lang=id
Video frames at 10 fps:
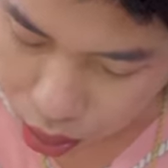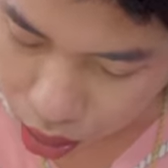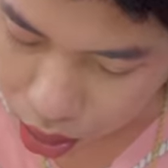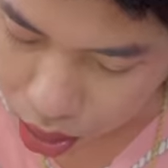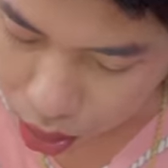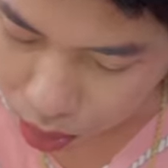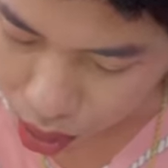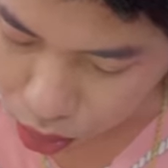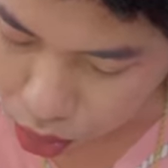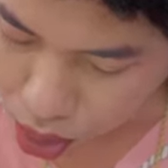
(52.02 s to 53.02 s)
utang di
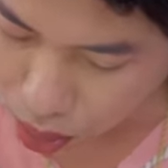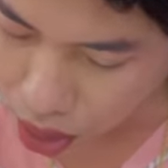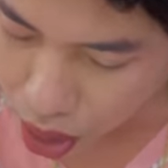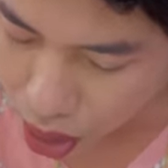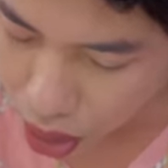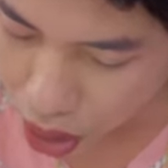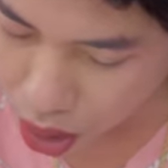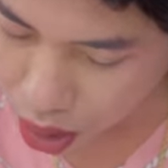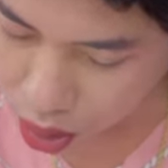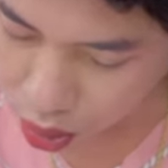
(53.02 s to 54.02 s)
tempat dia banyak
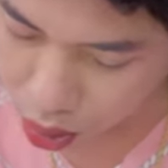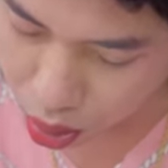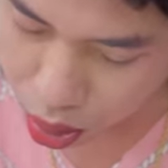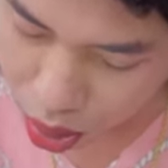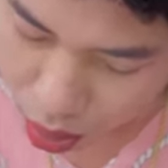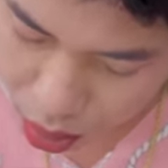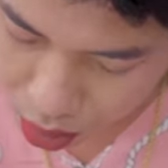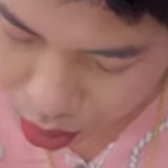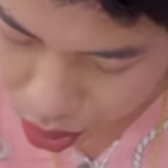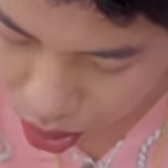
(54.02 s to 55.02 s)
kali loh
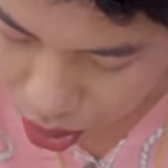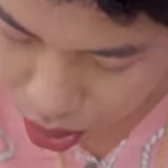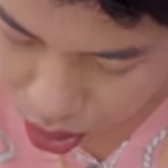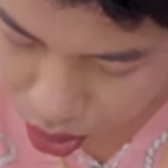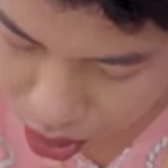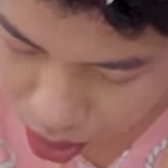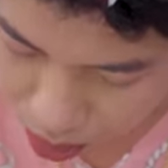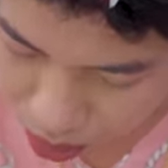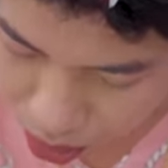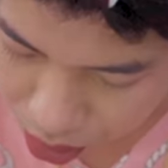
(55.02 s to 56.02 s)
ini
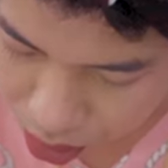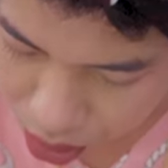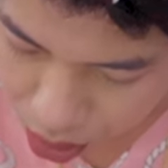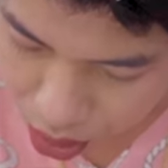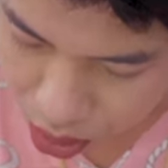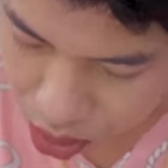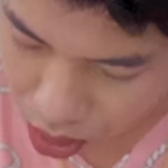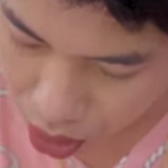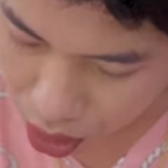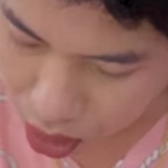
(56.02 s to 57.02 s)
siapa ini di
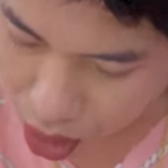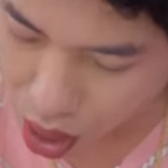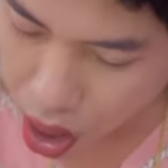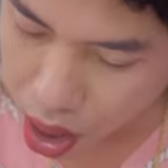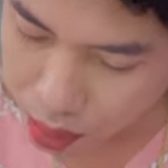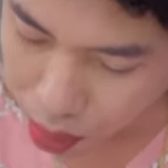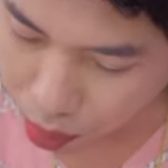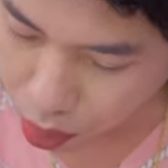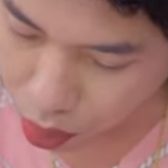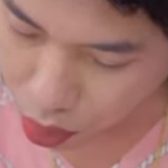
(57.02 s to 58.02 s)
saya
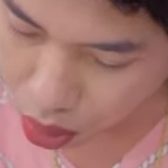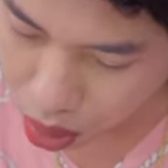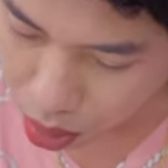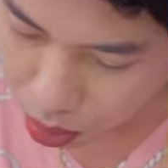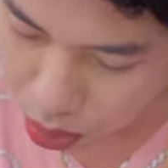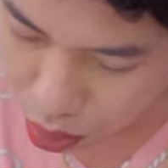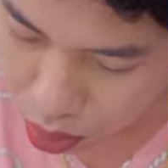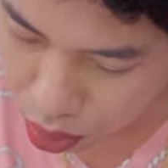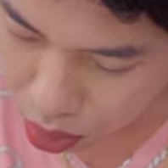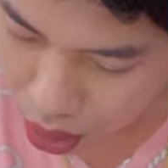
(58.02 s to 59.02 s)
40.000
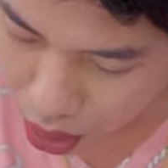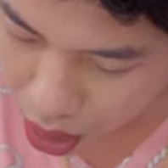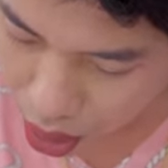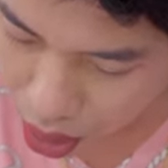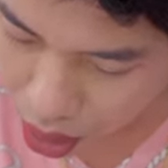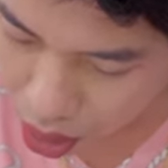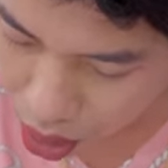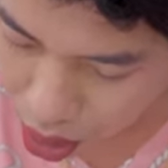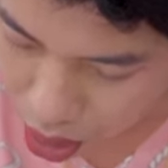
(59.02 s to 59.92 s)
dia